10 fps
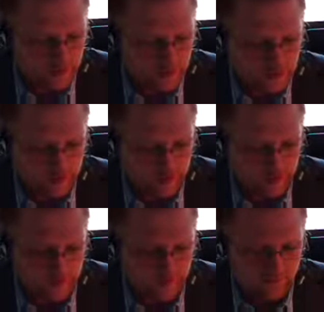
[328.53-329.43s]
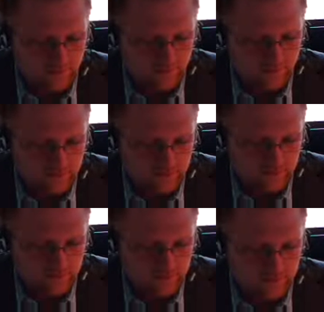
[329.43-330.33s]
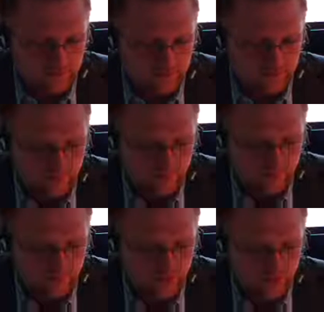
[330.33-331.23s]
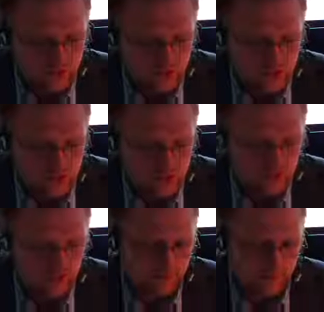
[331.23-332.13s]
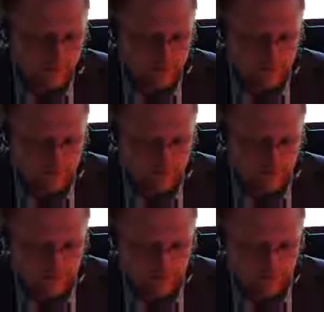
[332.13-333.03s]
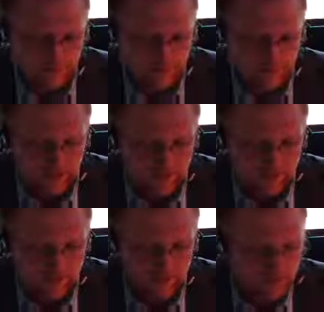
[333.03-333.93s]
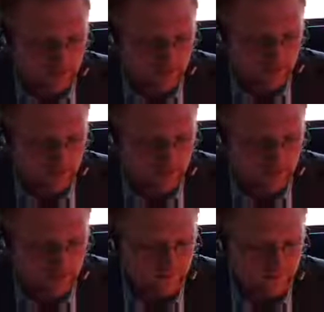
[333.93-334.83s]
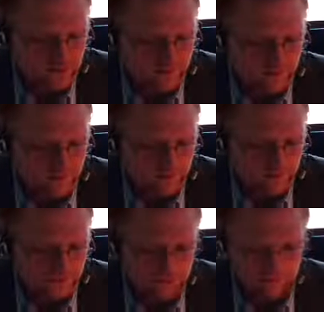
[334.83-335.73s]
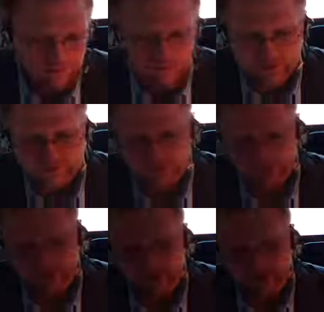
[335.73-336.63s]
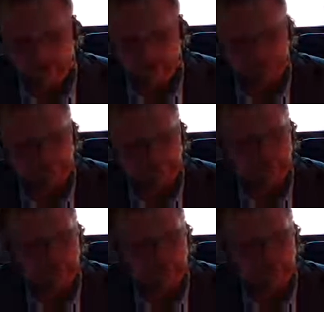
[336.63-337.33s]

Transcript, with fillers: Er steigt in den Wagen, in dem noch der Schlüssel steckt, und fährt davon E wird wenige Minuten später von seiner Frau gefunden und von den Fesseln befreit.